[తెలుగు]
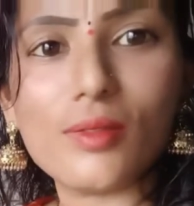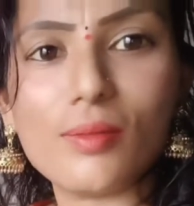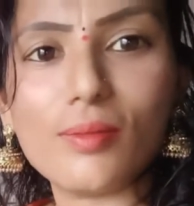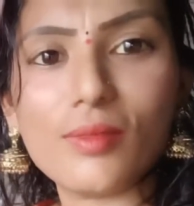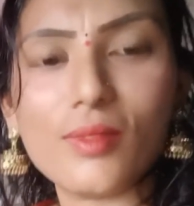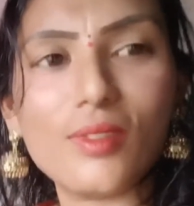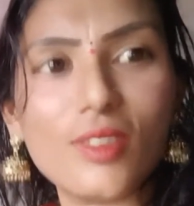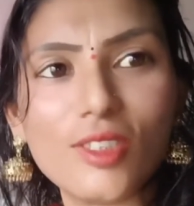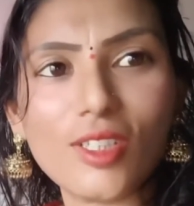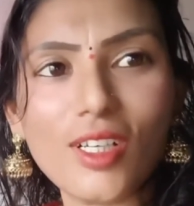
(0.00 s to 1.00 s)
సో ఇక్కడ
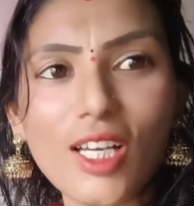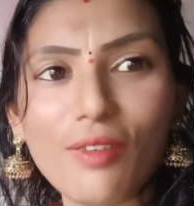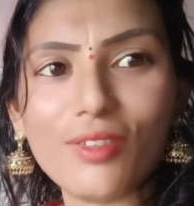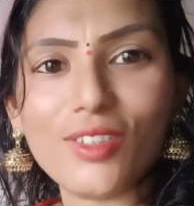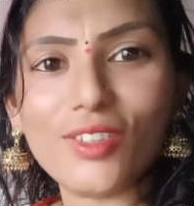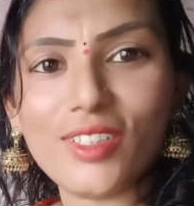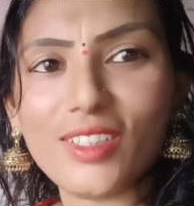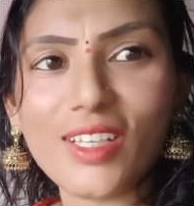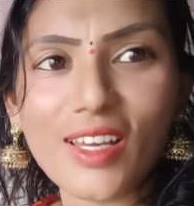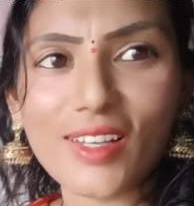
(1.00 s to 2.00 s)
వచ్చేసి ఆఫ్టర్నూన్
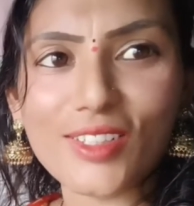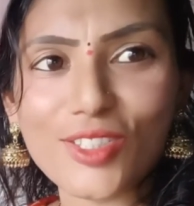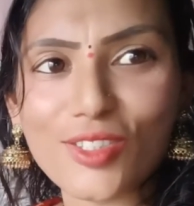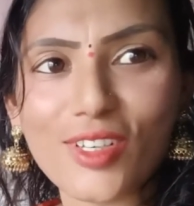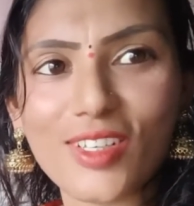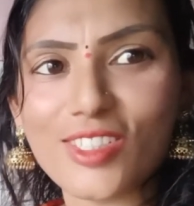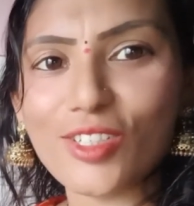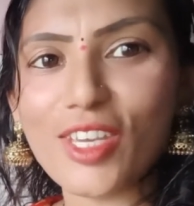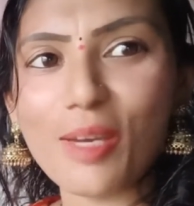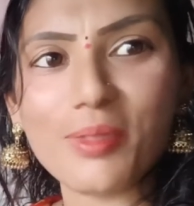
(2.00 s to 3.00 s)
లంచ్ కోసం అయితే క్యాబేజీ
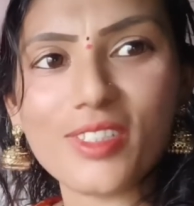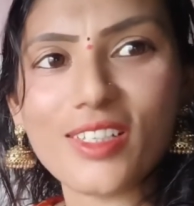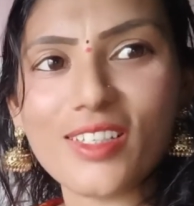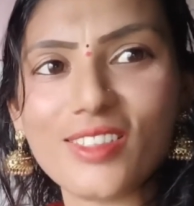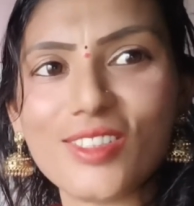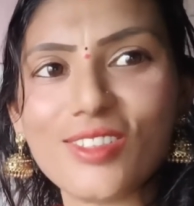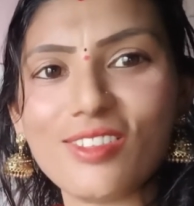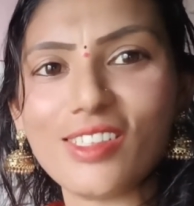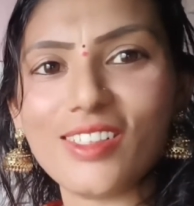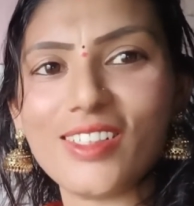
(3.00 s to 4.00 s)
టమాటో కర్రీ చేస్తున్నాను
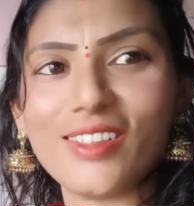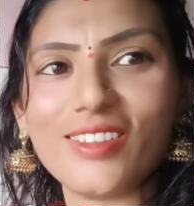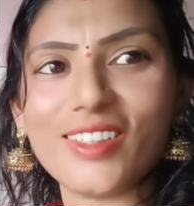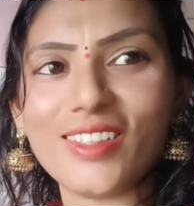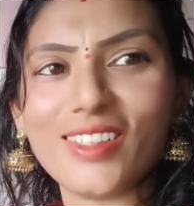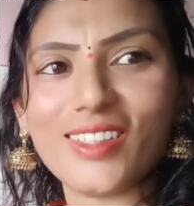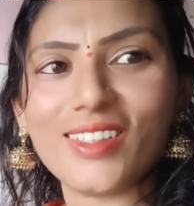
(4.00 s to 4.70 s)
సో మా ఆయనకి మా